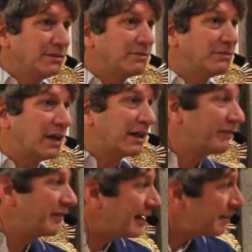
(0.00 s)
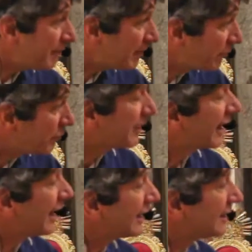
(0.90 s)
una fiamma
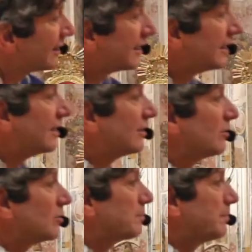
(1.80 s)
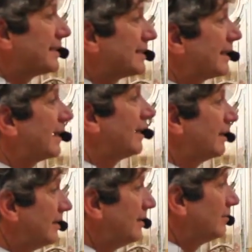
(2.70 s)
fumigante non spezzerà,
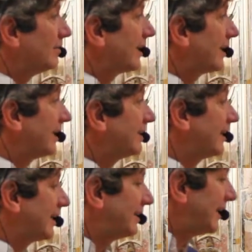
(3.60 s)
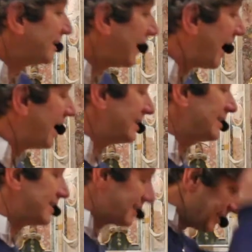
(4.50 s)
una canna inclinata,
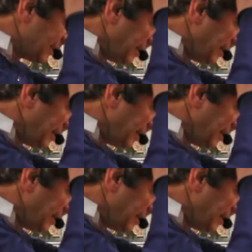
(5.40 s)
anzi,